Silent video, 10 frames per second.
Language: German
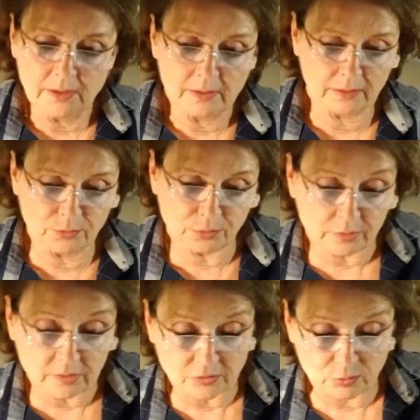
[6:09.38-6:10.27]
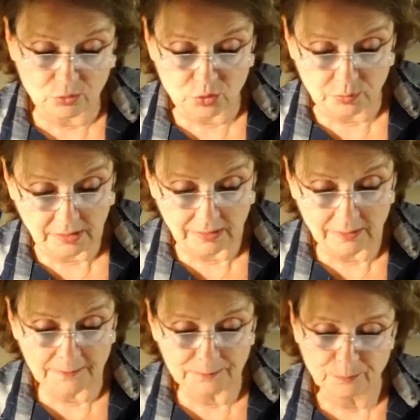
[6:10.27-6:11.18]
Der Königssohn
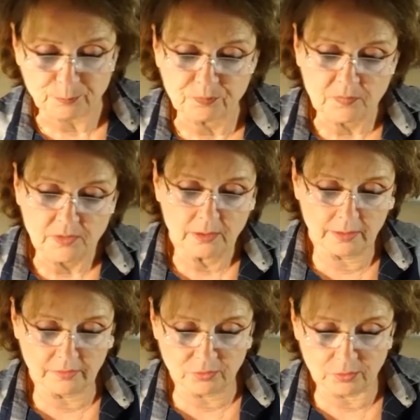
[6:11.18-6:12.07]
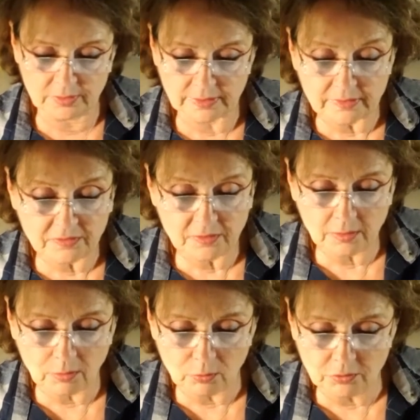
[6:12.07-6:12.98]
sprach, er sollte es
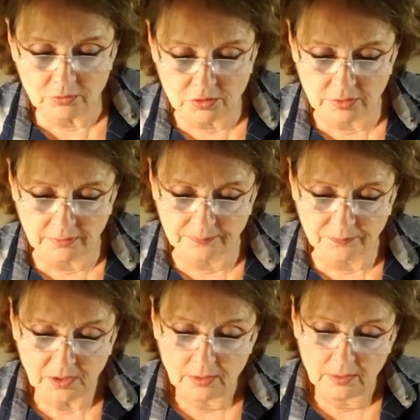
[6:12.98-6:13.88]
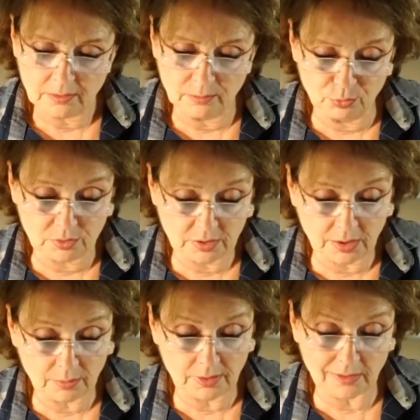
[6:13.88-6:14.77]
herausschicken. Die Mutter
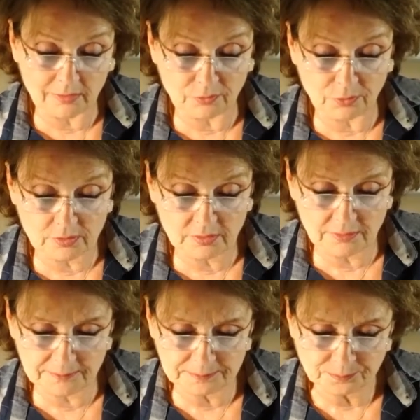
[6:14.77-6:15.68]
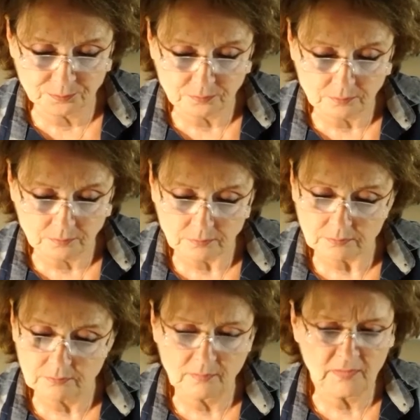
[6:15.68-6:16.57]
aber antwortete,
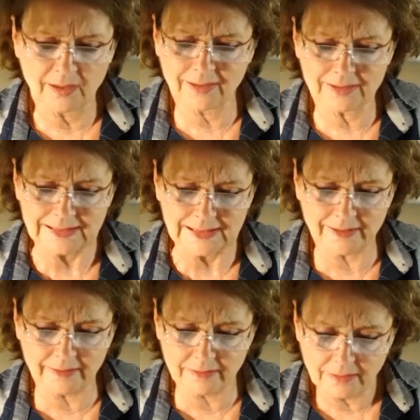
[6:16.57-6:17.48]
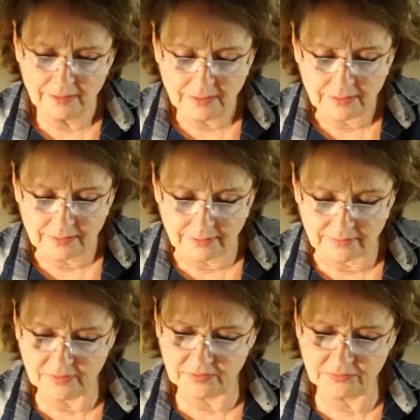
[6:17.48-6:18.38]
Ach nein,
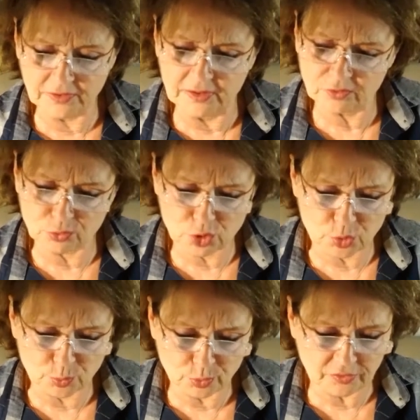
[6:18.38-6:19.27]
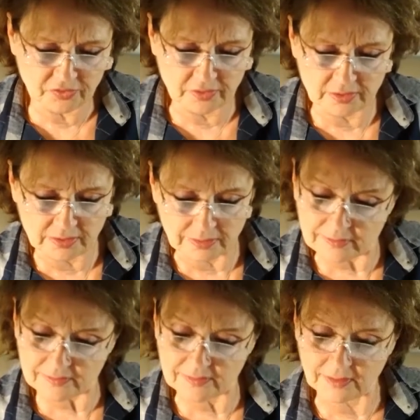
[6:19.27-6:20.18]
das ist viel zu schmutzig,
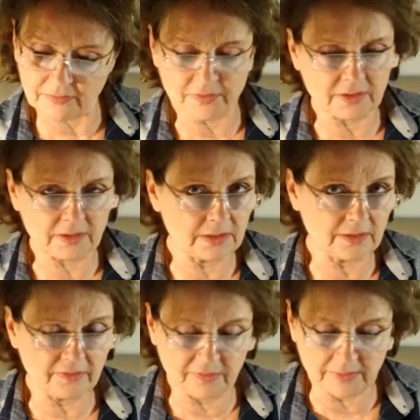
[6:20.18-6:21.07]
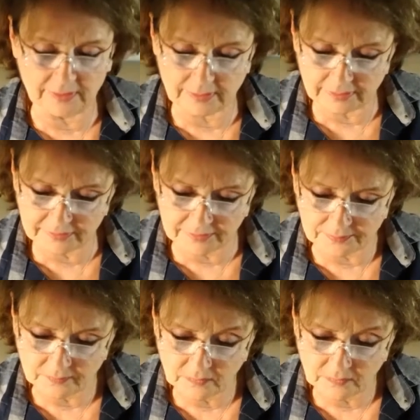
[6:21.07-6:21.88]
das darf sich nicht sehen lassen.